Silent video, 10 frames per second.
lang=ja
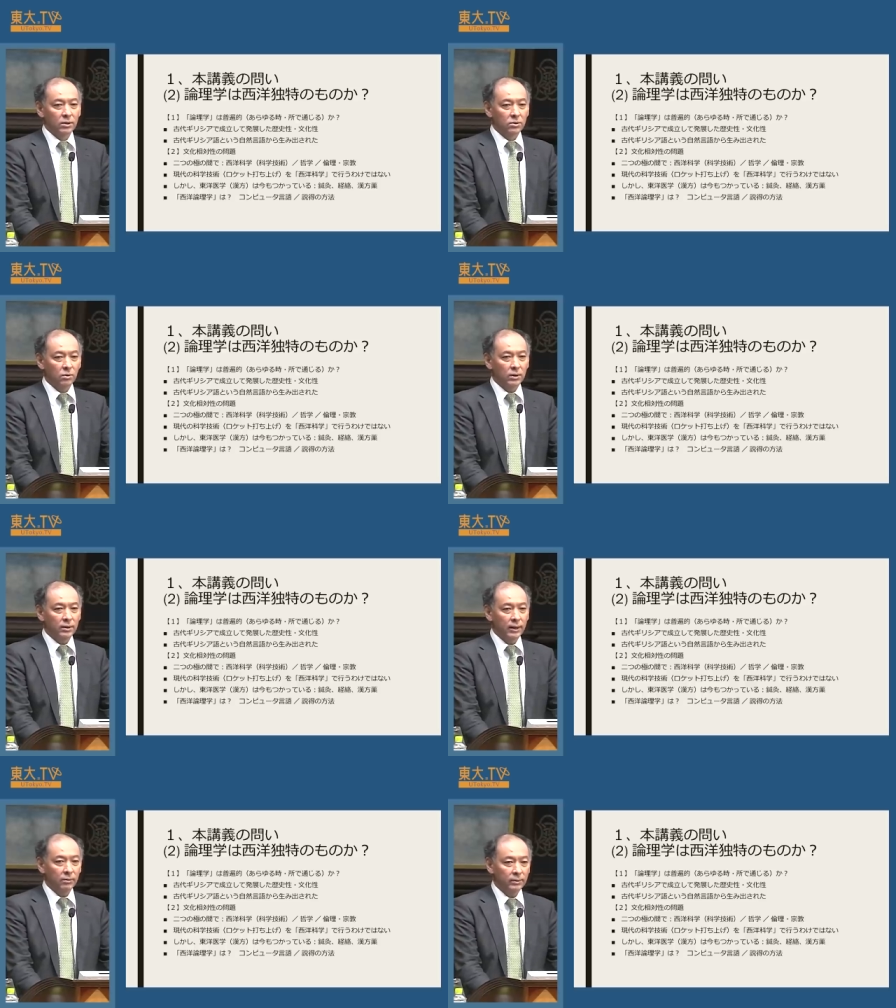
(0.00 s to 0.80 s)
そういっ
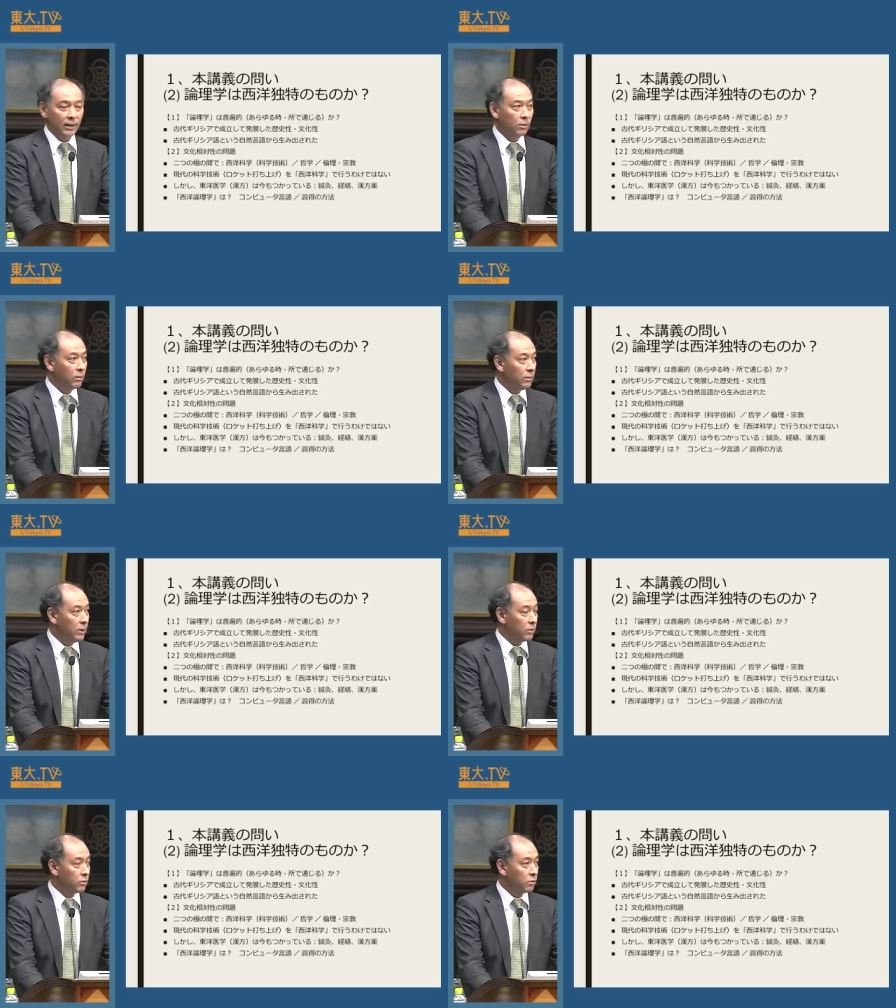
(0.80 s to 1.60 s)
たような論
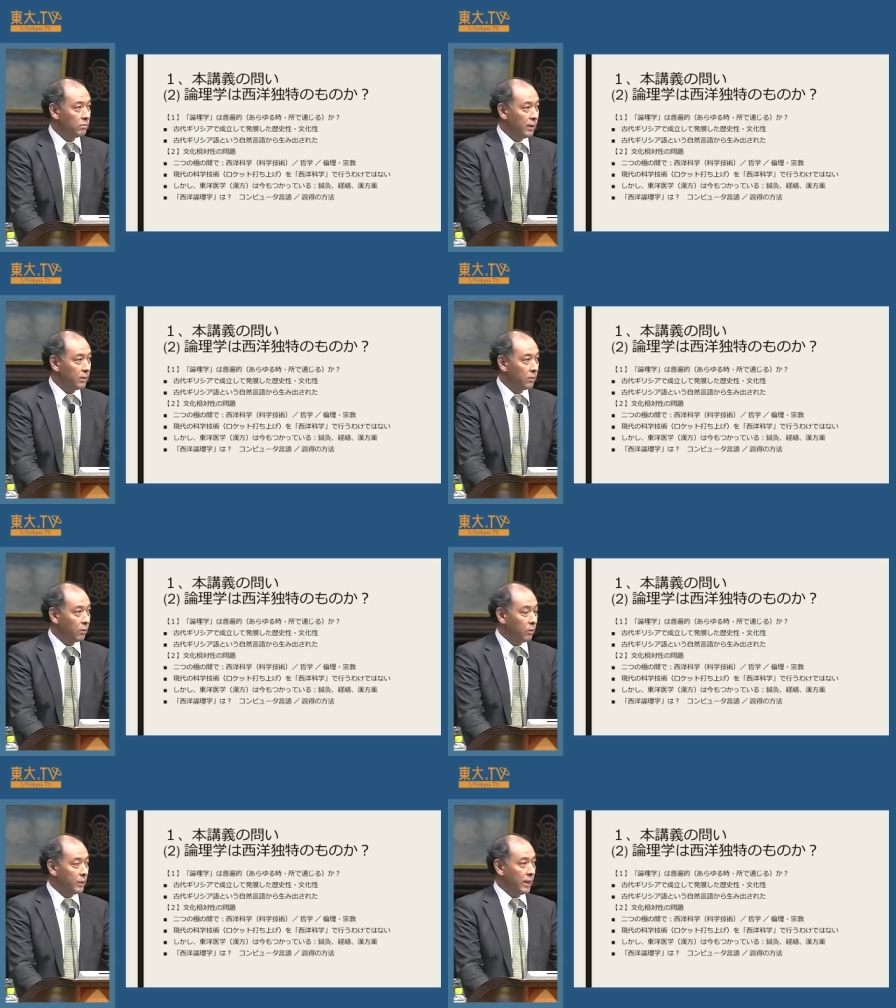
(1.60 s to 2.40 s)
理の側面と
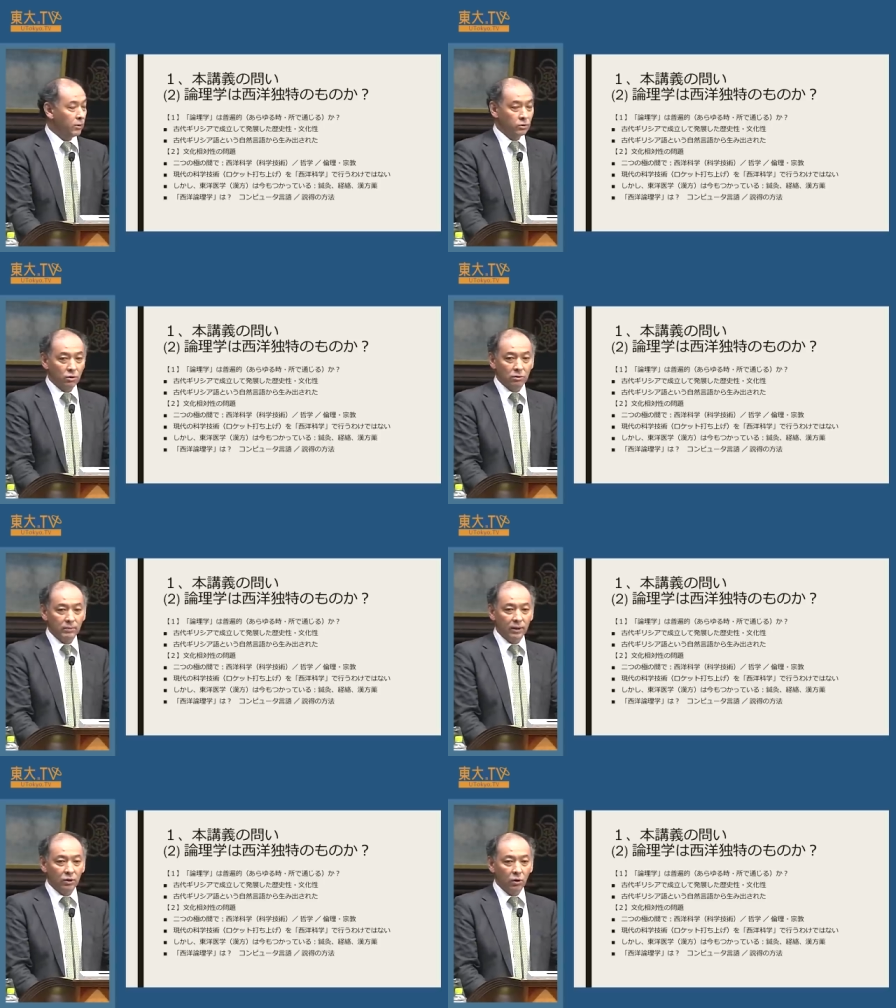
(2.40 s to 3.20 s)
論理学の側
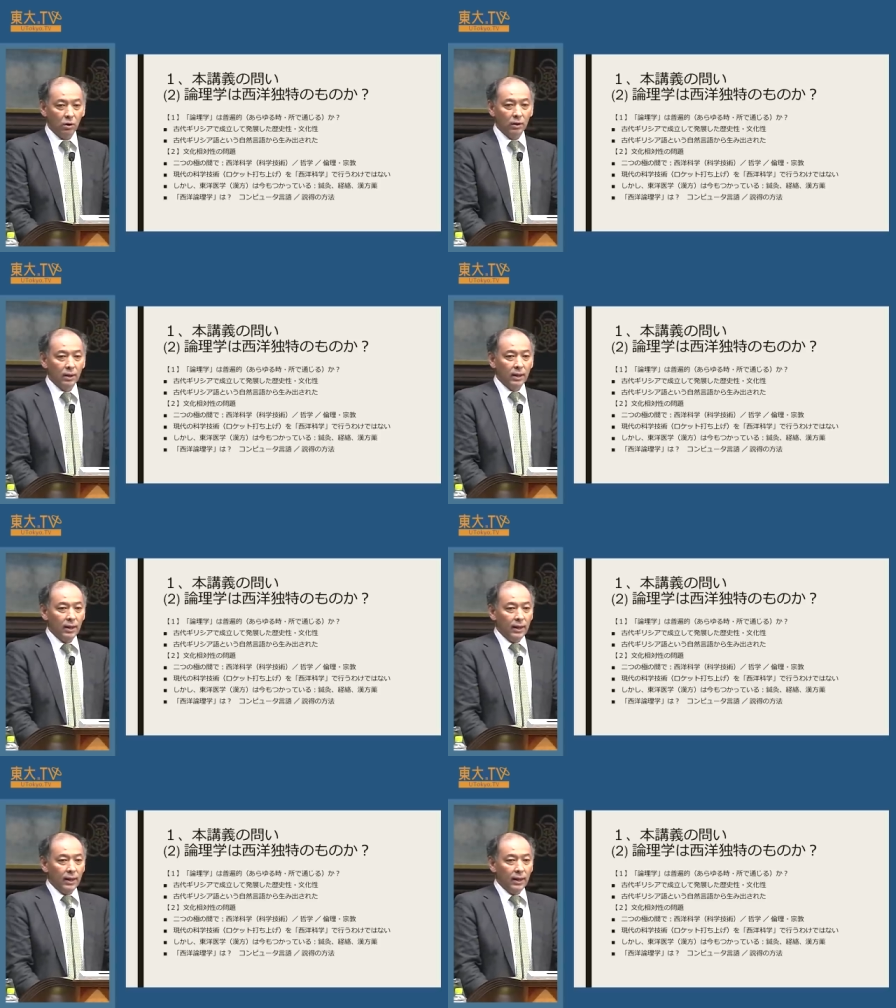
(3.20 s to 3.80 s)
面と、